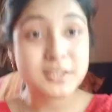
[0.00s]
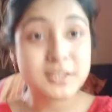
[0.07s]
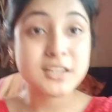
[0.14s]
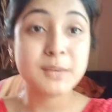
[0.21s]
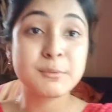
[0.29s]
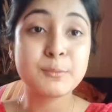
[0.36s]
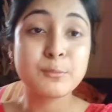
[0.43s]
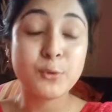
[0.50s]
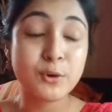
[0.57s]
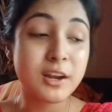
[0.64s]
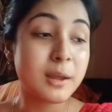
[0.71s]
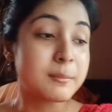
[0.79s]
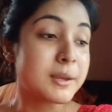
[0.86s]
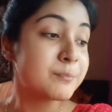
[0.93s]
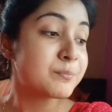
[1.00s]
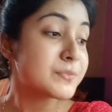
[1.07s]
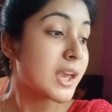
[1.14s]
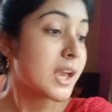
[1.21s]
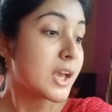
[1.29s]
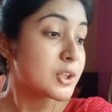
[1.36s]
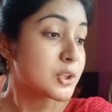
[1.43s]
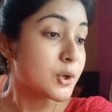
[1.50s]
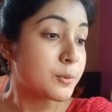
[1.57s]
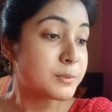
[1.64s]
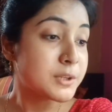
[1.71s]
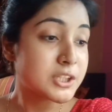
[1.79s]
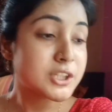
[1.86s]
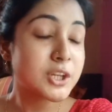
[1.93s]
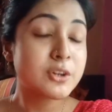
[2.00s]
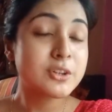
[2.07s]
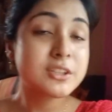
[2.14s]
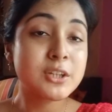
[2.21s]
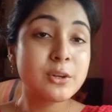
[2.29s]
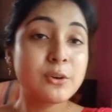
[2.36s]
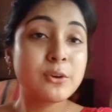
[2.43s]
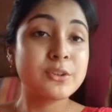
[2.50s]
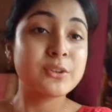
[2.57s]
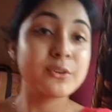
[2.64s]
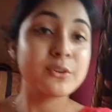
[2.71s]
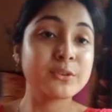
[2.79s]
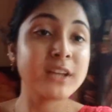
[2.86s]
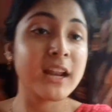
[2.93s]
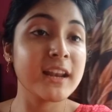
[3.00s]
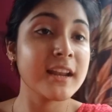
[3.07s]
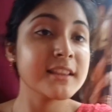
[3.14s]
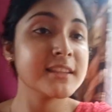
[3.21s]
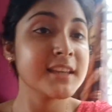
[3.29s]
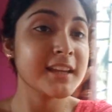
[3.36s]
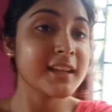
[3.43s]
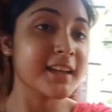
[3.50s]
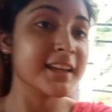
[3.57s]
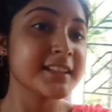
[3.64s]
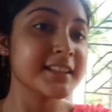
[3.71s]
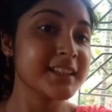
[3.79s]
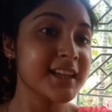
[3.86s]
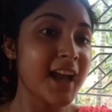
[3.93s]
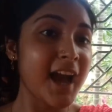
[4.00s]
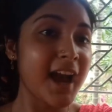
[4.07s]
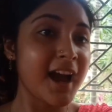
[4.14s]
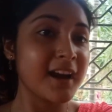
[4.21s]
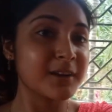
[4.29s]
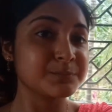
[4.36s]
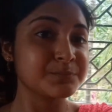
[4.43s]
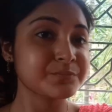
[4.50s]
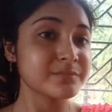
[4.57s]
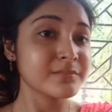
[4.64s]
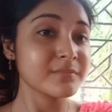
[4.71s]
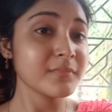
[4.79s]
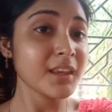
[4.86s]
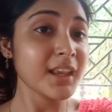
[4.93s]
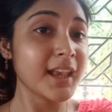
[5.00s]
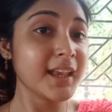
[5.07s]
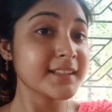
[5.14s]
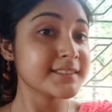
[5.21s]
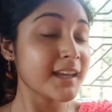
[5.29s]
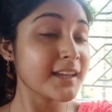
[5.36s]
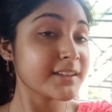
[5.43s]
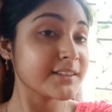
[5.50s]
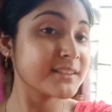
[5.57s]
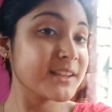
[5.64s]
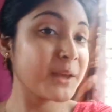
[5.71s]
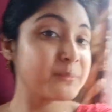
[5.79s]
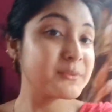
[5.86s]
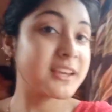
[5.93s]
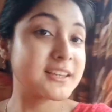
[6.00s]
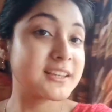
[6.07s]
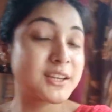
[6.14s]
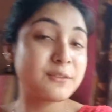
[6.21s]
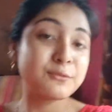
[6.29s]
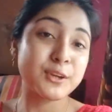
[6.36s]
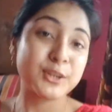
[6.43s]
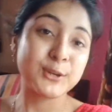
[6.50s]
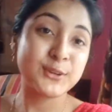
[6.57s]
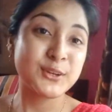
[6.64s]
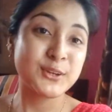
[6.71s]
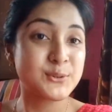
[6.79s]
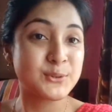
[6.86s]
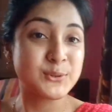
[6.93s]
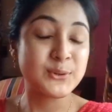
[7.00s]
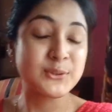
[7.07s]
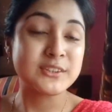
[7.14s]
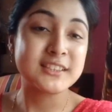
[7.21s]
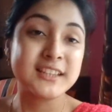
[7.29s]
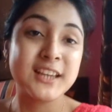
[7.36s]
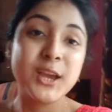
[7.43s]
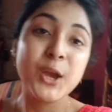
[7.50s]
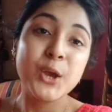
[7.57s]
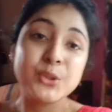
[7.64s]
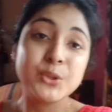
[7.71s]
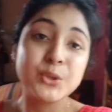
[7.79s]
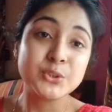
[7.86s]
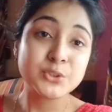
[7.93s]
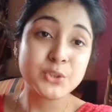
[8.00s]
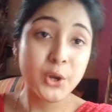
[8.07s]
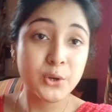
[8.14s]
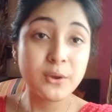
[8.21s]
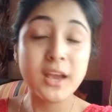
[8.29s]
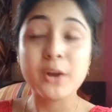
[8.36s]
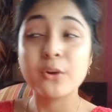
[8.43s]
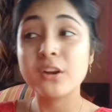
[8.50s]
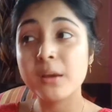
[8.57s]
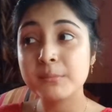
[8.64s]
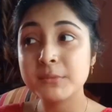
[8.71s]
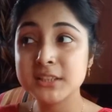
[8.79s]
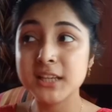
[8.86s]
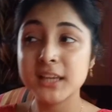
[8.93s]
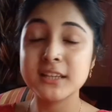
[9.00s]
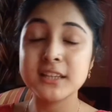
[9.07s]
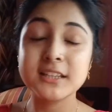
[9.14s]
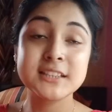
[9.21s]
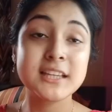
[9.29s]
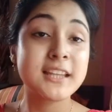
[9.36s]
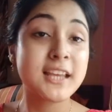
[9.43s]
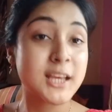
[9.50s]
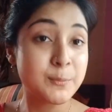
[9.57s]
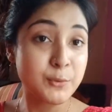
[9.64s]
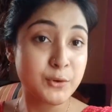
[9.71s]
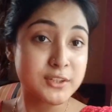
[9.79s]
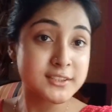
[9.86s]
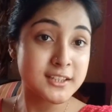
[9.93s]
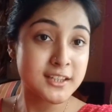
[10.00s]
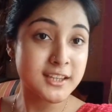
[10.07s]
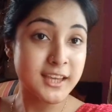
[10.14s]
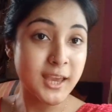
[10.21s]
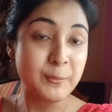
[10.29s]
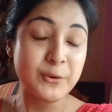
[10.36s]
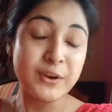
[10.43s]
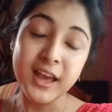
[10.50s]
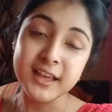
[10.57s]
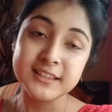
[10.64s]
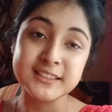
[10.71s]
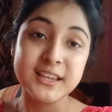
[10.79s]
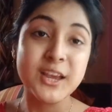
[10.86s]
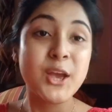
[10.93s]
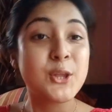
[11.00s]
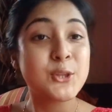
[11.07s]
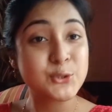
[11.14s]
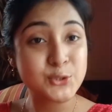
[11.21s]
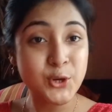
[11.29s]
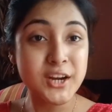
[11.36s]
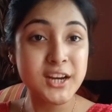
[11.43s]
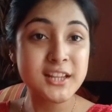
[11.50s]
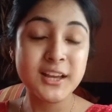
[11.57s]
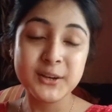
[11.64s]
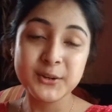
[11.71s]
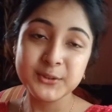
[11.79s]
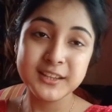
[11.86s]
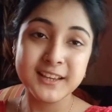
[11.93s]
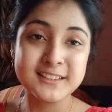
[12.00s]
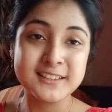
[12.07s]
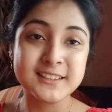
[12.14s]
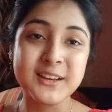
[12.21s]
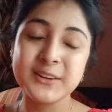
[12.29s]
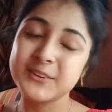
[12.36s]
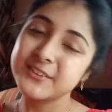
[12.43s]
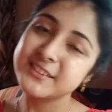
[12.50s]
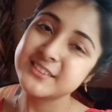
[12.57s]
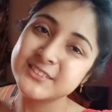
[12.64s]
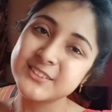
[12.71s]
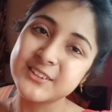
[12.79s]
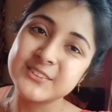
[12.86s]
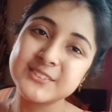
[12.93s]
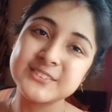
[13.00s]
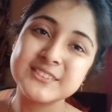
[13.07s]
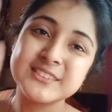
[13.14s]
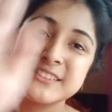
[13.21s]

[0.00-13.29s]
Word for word: তোমাদেরকে আমি বললামই তো বৃষ্টি হচ্ছিলো ওই জন্য জানলা দিয়ে রেখেছি আর এই সাইডটাতে আমি এসে ভিডিওটা শ্যুট করছি তো চলো এখন আমি যাই নিচে দেখি পরিস্থিতি কেমন আছে তো সঙ্গে থাকো দেখতে থাকো চলো